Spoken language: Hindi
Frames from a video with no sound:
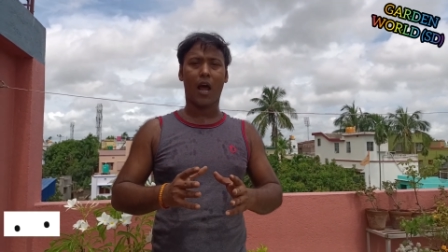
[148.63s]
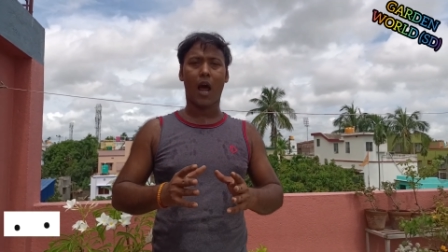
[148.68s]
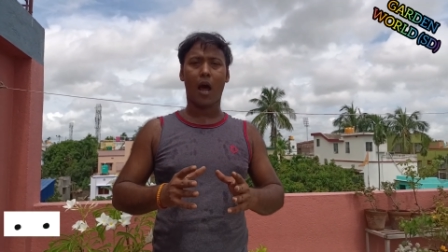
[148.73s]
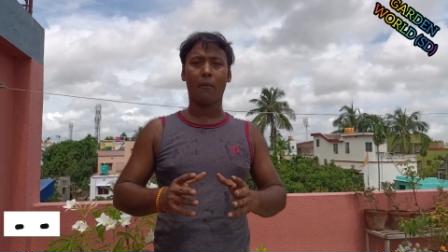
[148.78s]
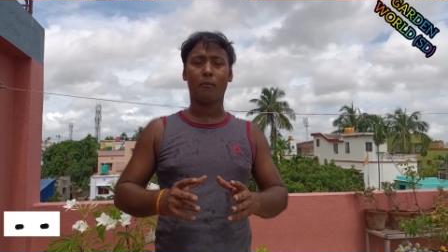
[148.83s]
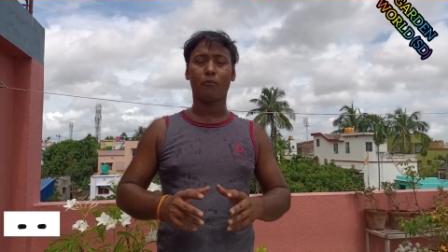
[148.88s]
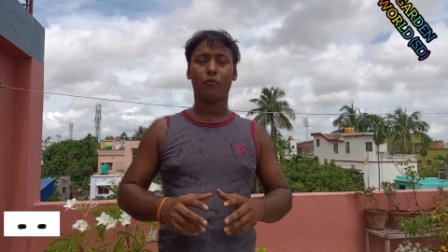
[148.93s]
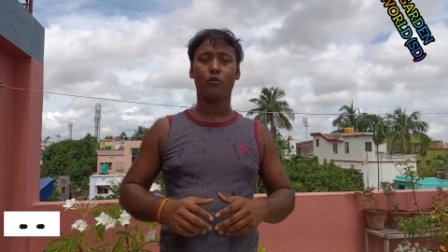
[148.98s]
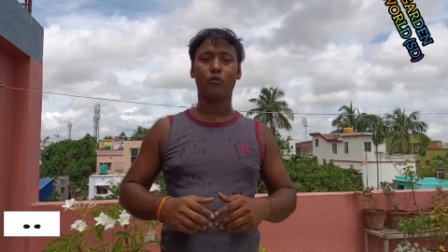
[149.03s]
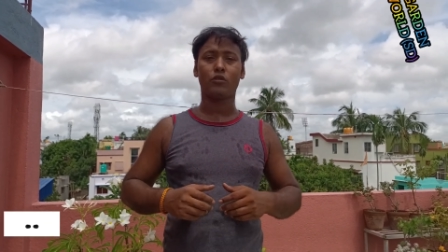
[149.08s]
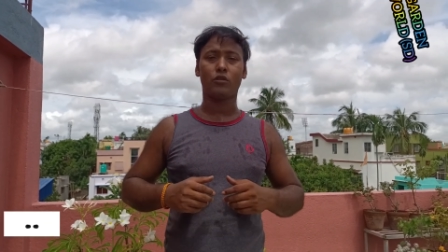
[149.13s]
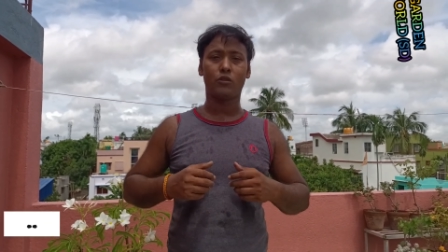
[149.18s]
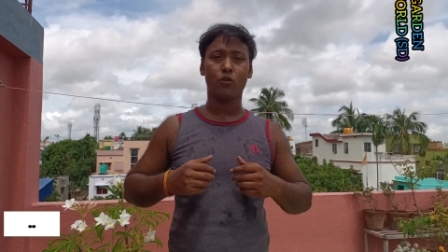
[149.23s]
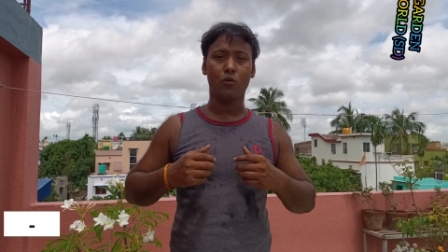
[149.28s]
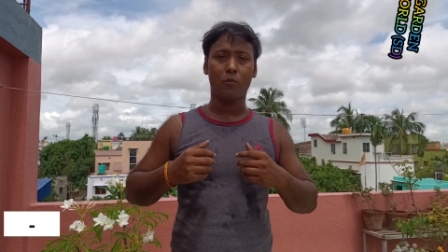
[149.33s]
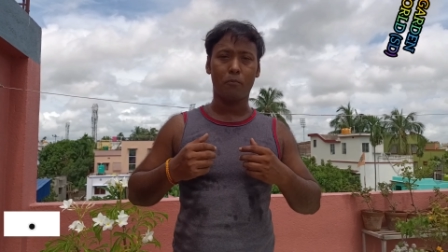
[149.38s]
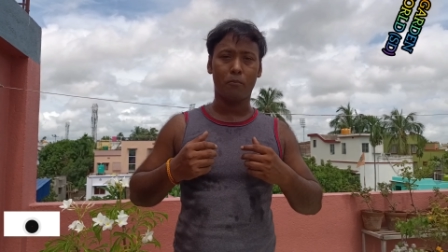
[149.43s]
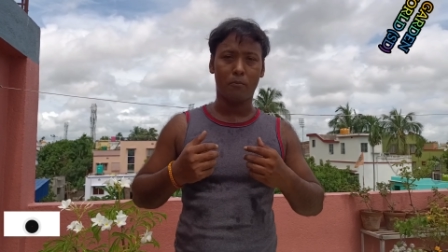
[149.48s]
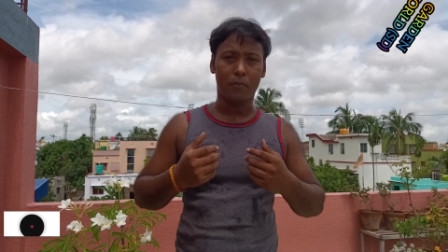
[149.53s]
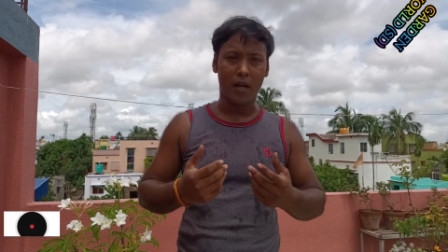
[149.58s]
आपको जो
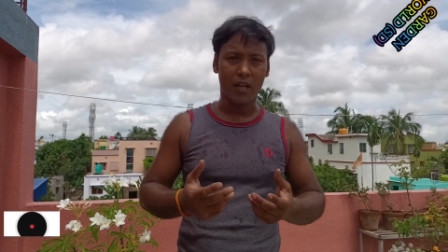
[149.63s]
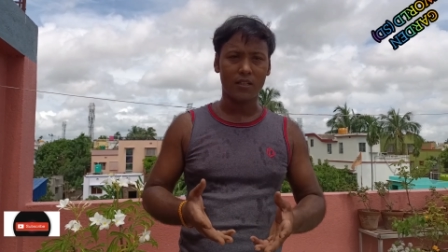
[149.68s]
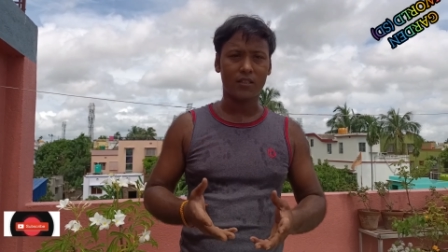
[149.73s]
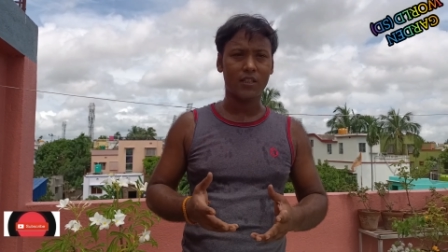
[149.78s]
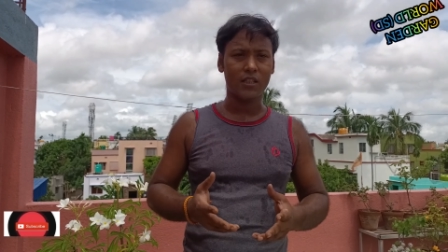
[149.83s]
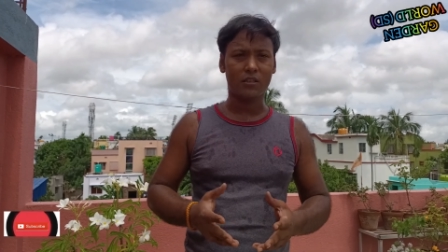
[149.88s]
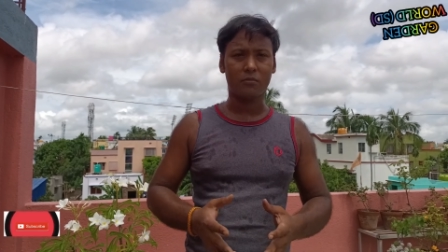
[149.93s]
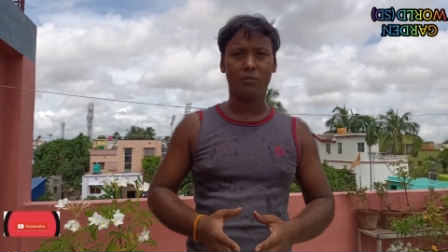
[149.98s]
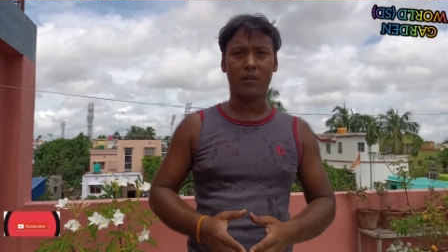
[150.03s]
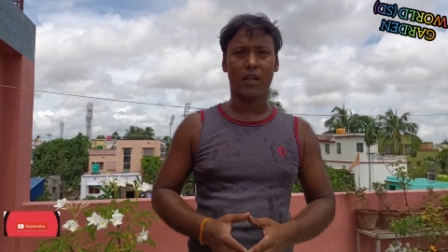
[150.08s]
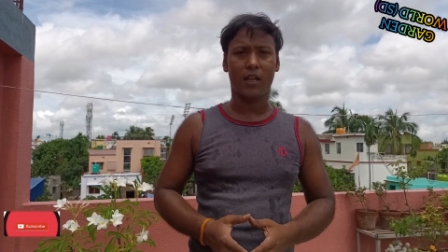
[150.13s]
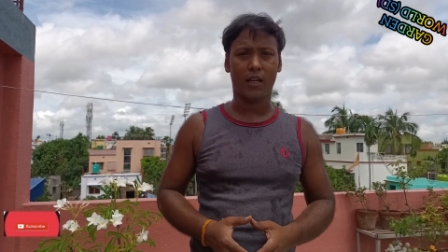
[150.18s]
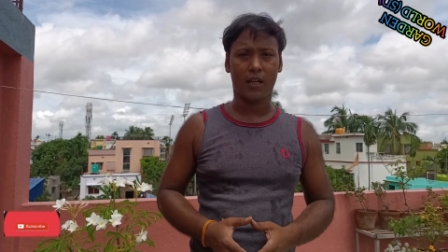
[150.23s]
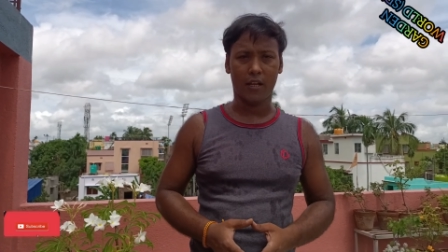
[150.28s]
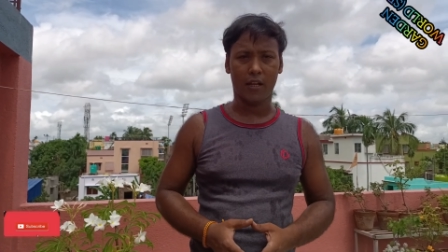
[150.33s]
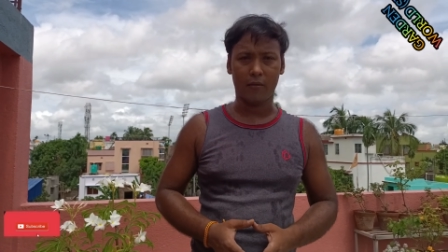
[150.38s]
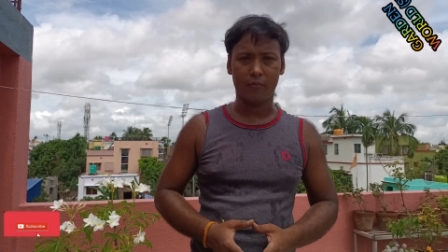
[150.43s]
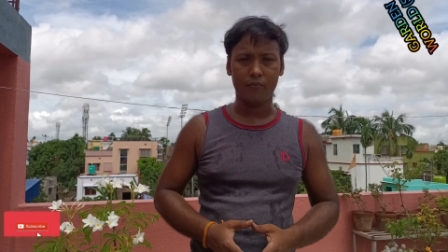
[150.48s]
ब्रांचेस मिलेंगे